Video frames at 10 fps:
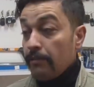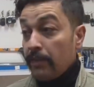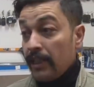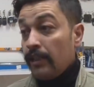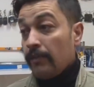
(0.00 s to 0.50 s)

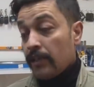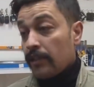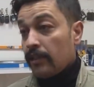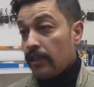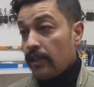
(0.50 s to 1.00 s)
Bildiğim
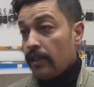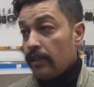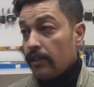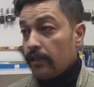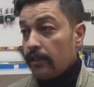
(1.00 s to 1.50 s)
kadarıyla
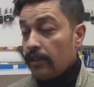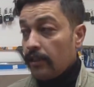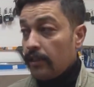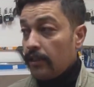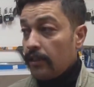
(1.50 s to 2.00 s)
e,
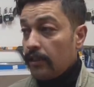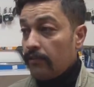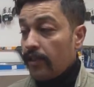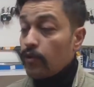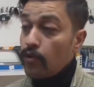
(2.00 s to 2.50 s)

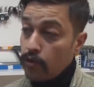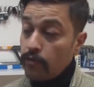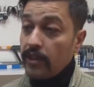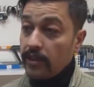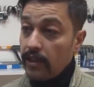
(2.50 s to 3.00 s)
ve
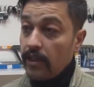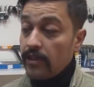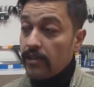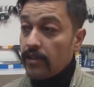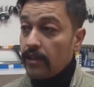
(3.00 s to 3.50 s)
gördüğüm kadarıyla
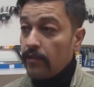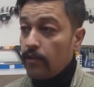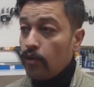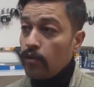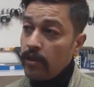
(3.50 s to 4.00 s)
aslında
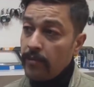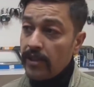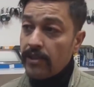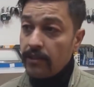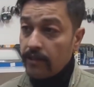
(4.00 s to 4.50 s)
oğluyla
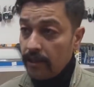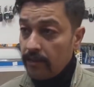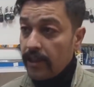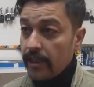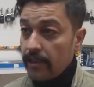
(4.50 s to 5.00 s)
biraz
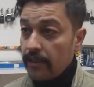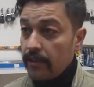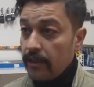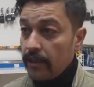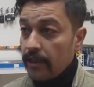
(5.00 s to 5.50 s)
sıkıntıları var.
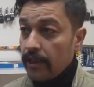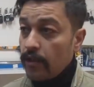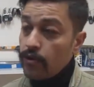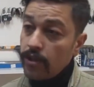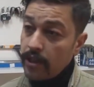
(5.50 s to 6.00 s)

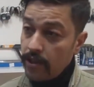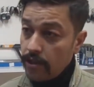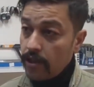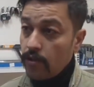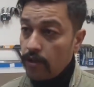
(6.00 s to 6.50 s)
Yani önceki
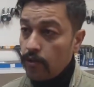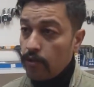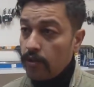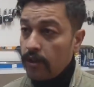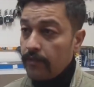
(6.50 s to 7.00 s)
eşinden olan
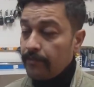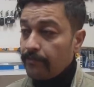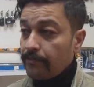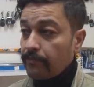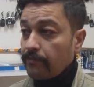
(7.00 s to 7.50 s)
oğluyla.
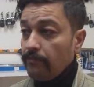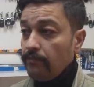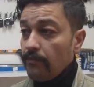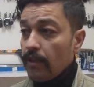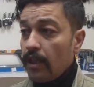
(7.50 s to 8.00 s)

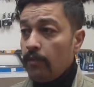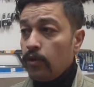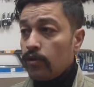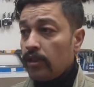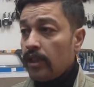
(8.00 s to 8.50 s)
Ama
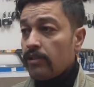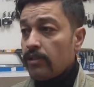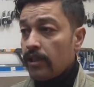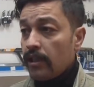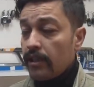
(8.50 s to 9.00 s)
onun
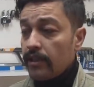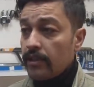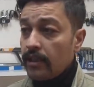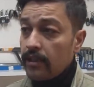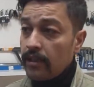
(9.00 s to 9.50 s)
haricinde
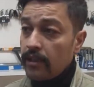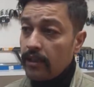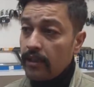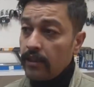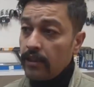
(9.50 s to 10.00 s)
zaten
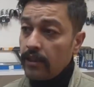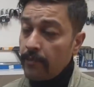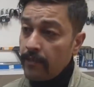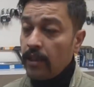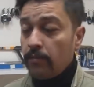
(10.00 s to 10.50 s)
e,
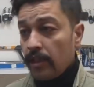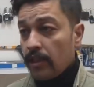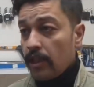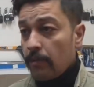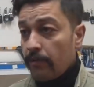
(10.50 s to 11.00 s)
Emel abla,
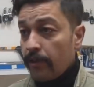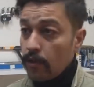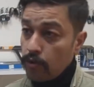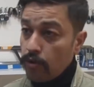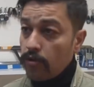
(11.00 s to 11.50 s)
İlkay abi
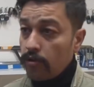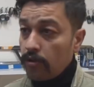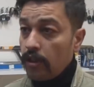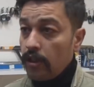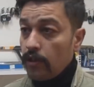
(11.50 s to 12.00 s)
ve Doruk
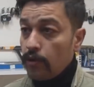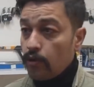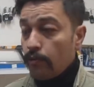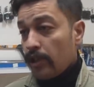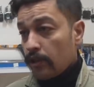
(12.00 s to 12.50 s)

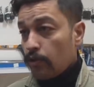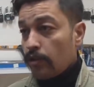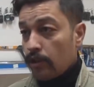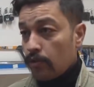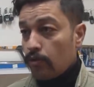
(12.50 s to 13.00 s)
Üçü birlikte
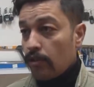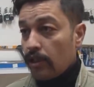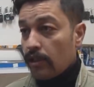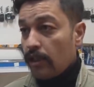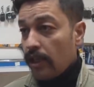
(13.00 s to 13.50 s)
dükkanı
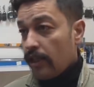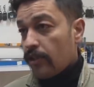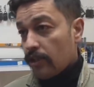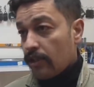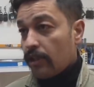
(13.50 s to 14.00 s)
dururlardı. Aile
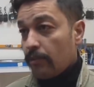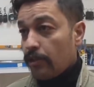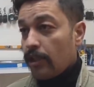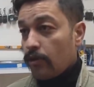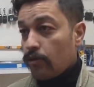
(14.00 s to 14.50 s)
şirketi
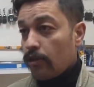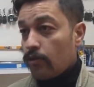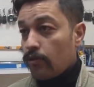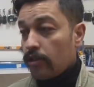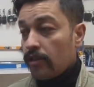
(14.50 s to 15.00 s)
gibiydi yani
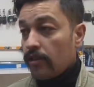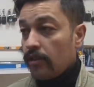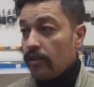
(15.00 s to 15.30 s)
onların dükkanı.